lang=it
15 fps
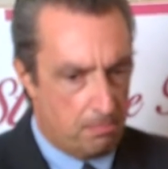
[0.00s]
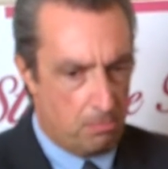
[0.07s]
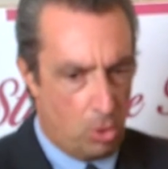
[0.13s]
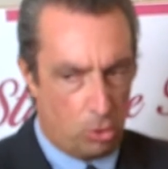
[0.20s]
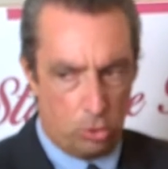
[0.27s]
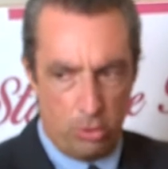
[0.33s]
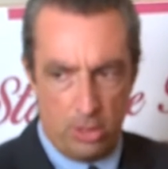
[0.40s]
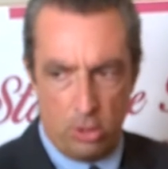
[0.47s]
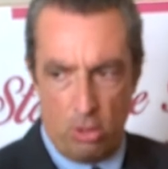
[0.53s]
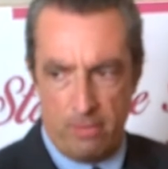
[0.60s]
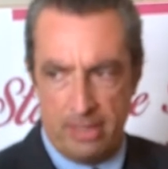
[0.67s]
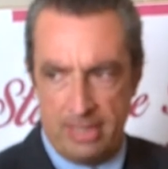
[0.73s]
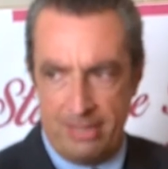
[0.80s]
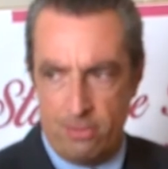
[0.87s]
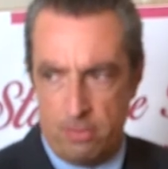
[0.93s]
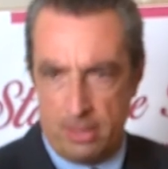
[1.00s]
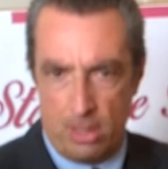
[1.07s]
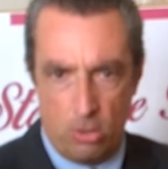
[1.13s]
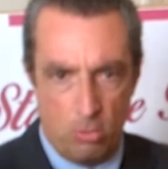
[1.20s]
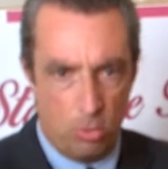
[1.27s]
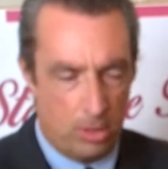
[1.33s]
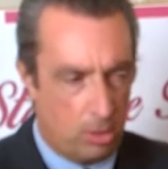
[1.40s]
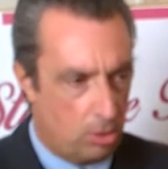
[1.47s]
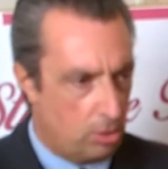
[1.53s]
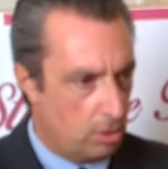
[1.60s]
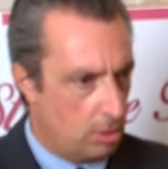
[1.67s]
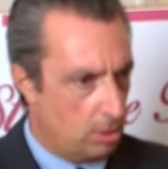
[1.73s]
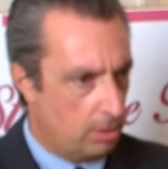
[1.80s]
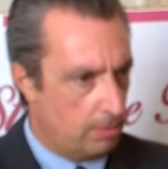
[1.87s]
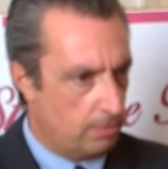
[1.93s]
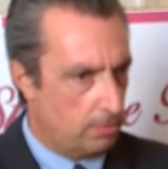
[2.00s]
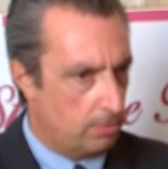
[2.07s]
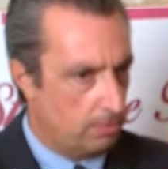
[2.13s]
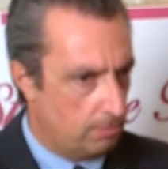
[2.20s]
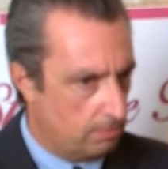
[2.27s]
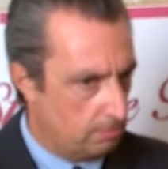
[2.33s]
molto innovativo, comunque non,